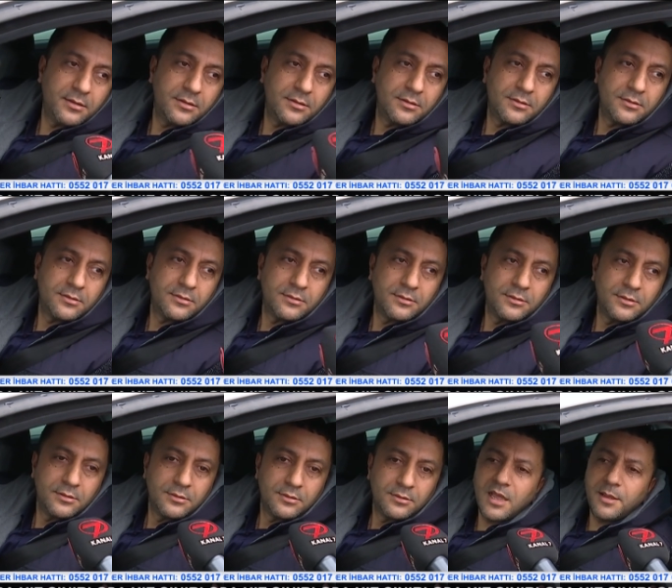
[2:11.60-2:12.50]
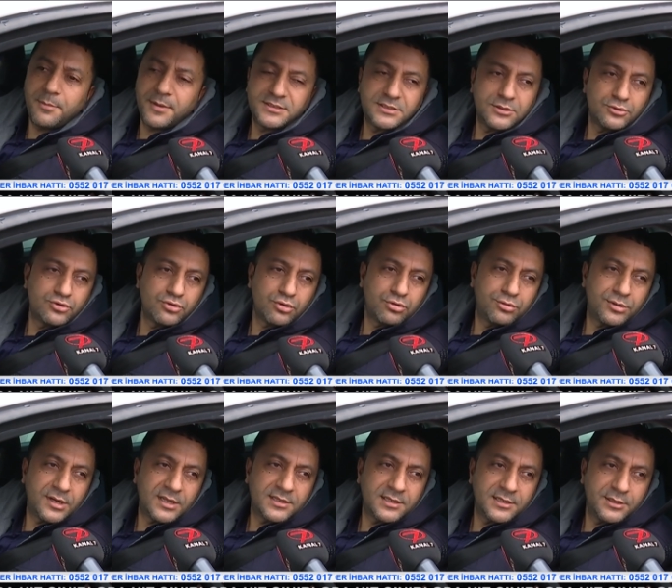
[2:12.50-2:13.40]
Neden? E5'te çok
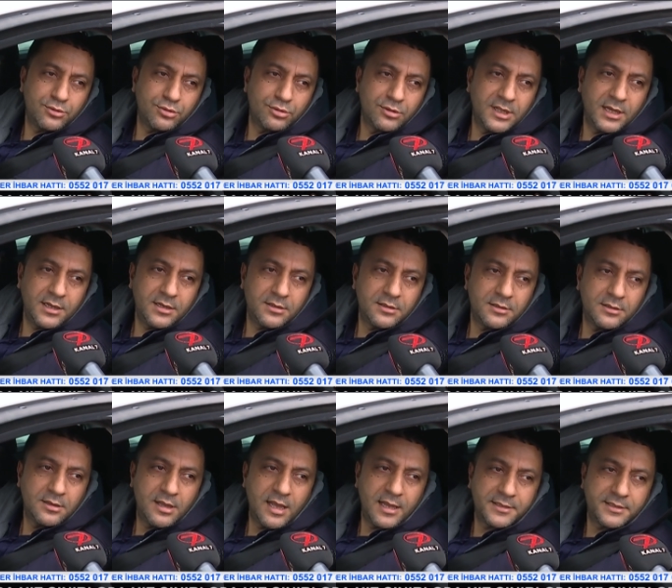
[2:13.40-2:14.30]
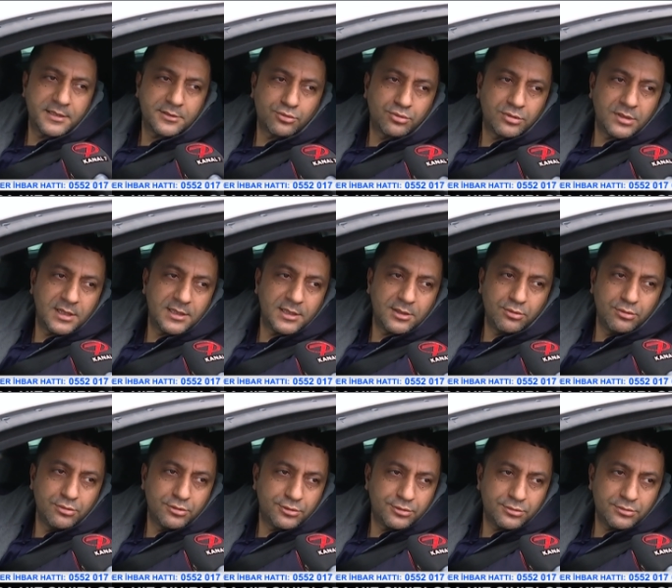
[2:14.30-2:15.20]
süratli gidiyorlar. Herkes kurallara
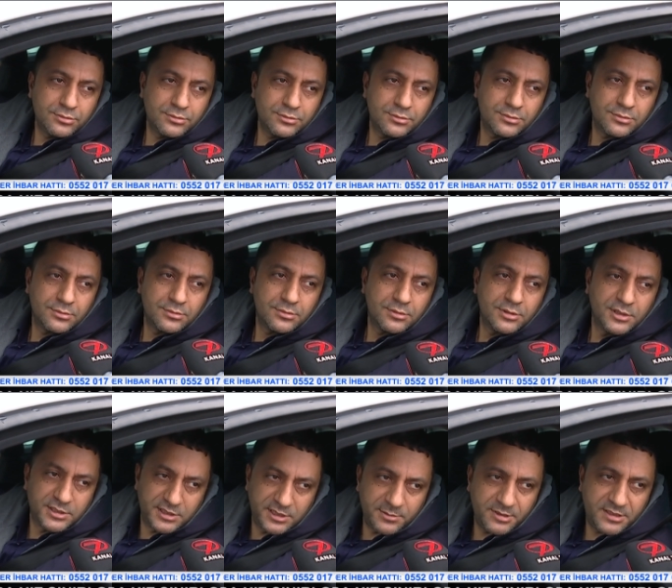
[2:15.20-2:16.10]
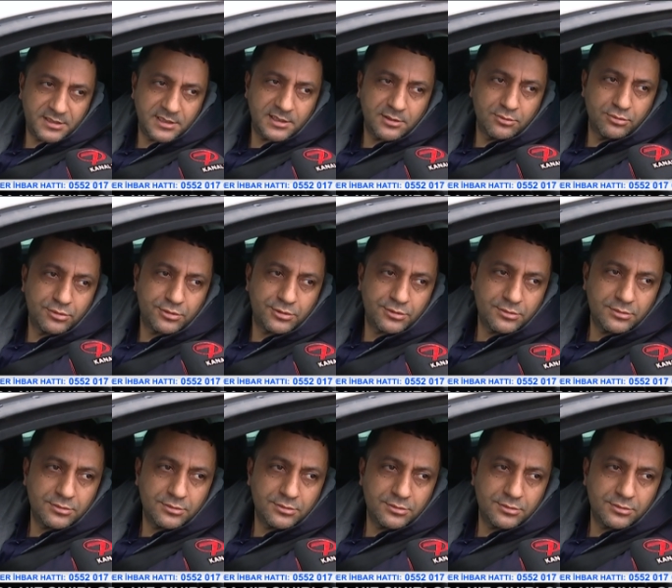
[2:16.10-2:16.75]
uysun. Hız limitlerine uysun.